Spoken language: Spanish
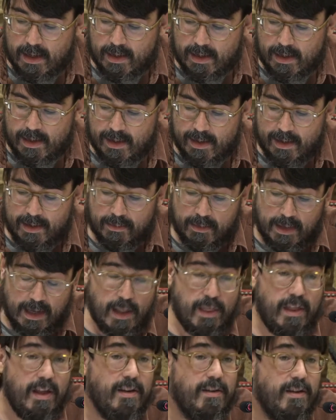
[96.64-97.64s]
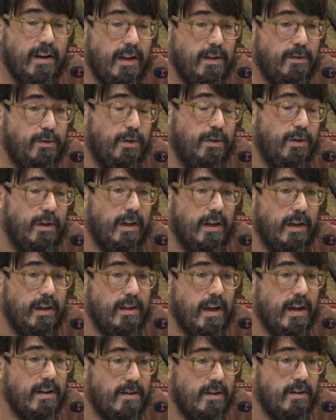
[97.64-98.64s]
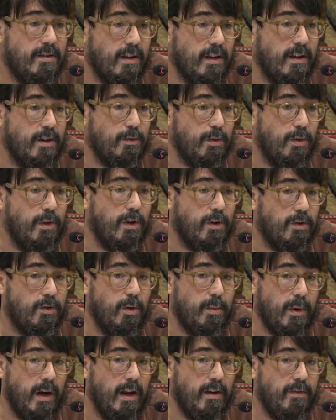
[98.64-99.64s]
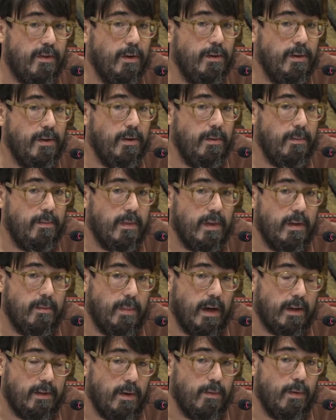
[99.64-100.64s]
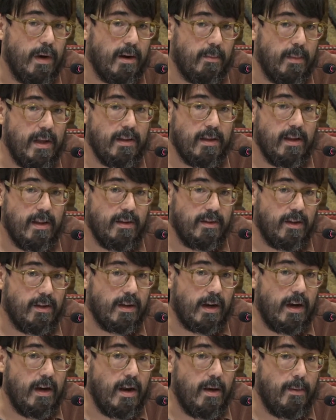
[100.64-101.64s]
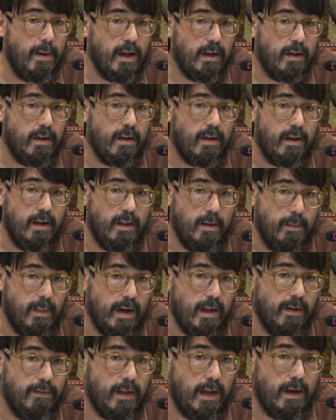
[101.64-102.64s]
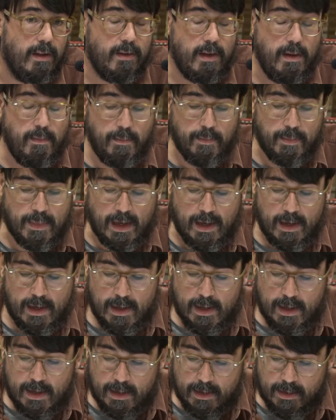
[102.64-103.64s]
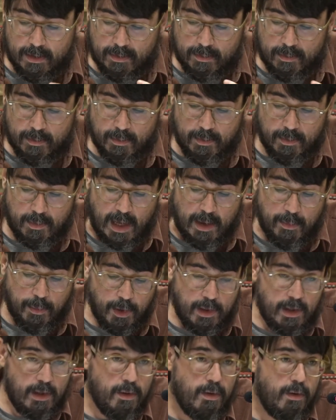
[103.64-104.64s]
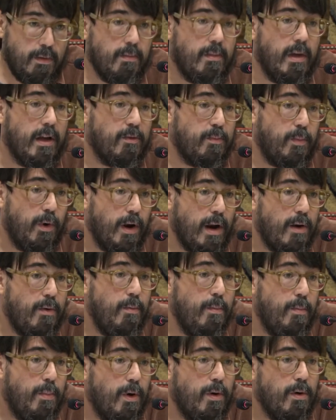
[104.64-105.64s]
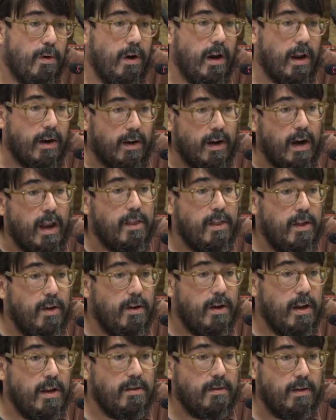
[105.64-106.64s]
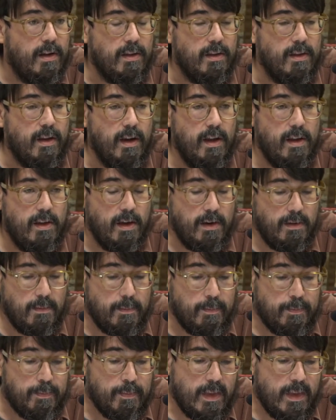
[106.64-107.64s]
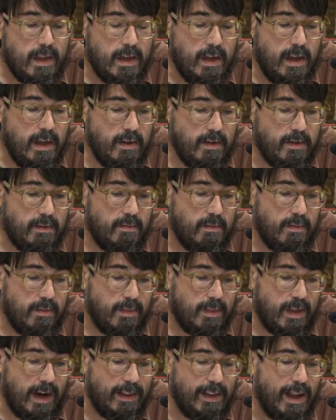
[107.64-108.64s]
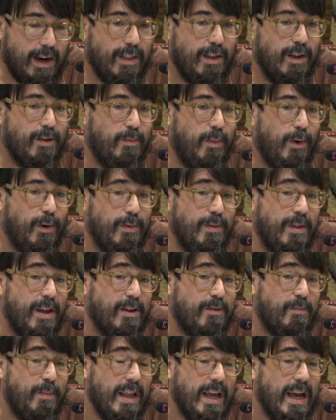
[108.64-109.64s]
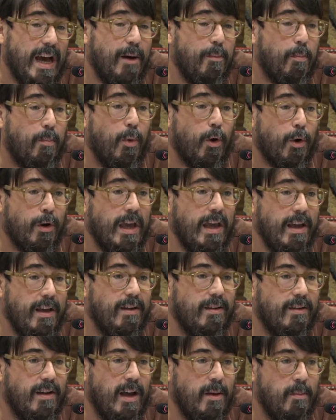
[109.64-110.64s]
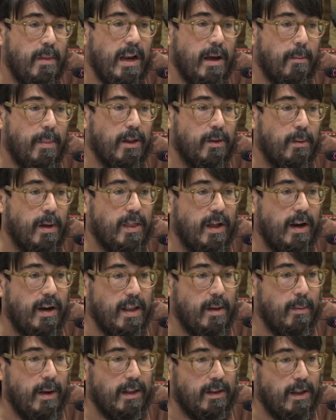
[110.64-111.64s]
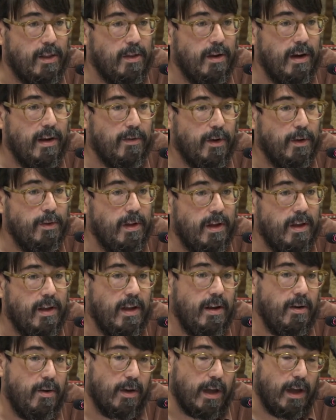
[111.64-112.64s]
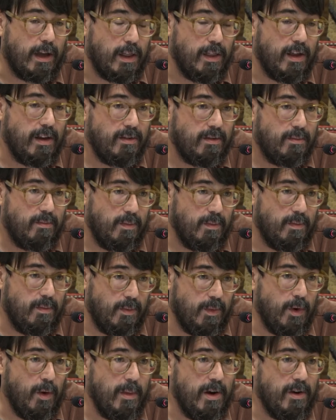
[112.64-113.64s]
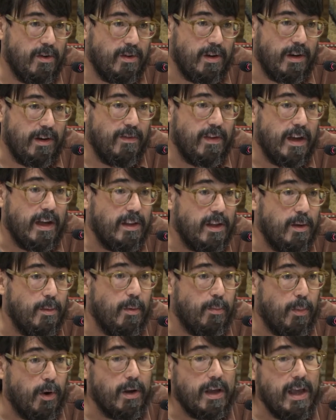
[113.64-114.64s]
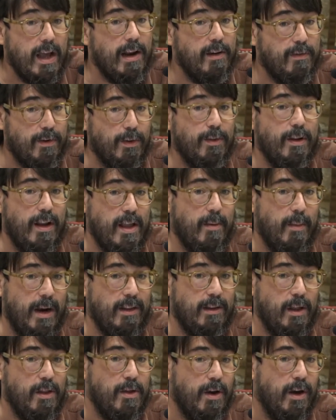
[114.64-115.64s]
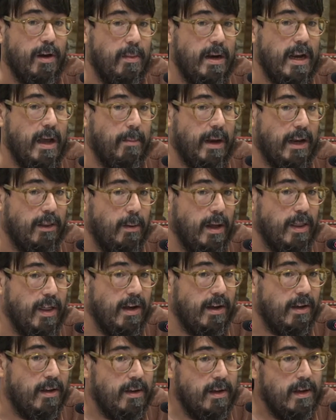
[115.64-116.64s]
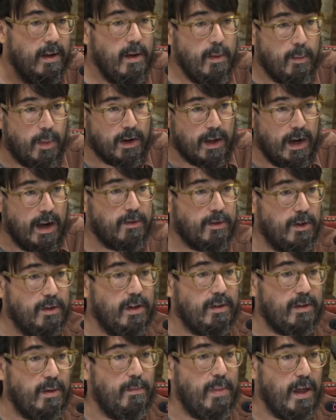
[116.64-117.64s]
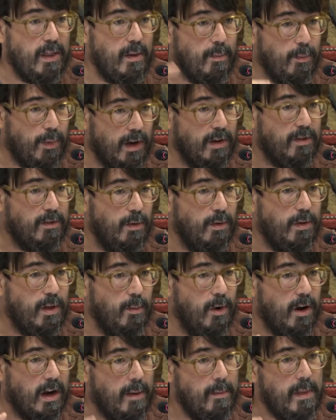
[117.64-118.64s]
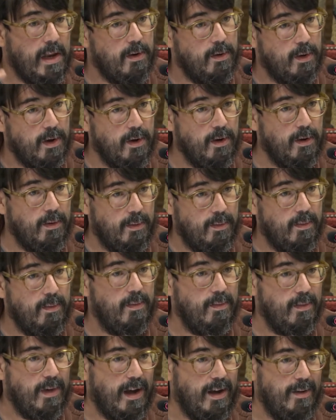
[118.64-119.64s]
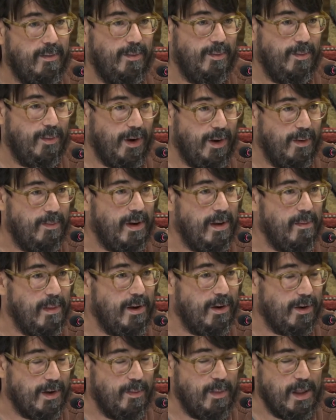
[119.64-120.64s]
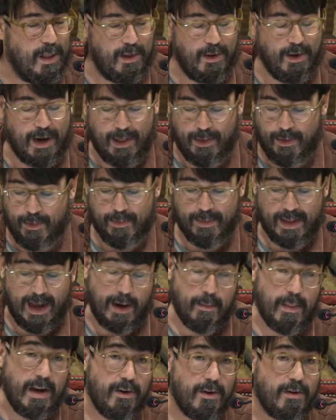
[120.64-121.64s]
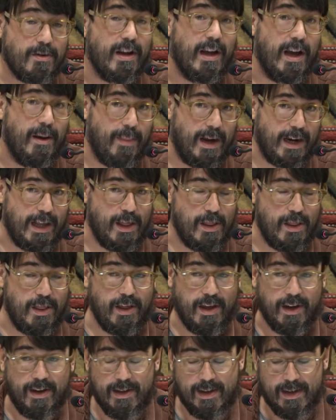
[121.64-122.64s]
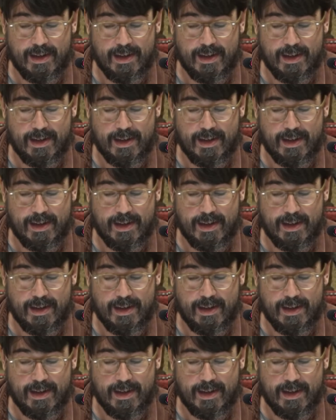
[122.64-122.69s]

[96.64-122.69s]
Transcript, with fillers: Eh, gracias al hecho de que ya existen estudios sobre la Fronde, particularmente de Sandrine Lebec y de marie mm, he podido explorar un poco las relaciones entre ellas y tratar de explicar por qué a Emilia Pardo Bazán le llama la atención La Front... y lo que quizá es no menos significativo, ¿por qué a Front le llama la atención Emilia Pardo Bazán? Porque las cosas empiezan por este último camino y no por el primero que he mencionado, al menos en apariencia.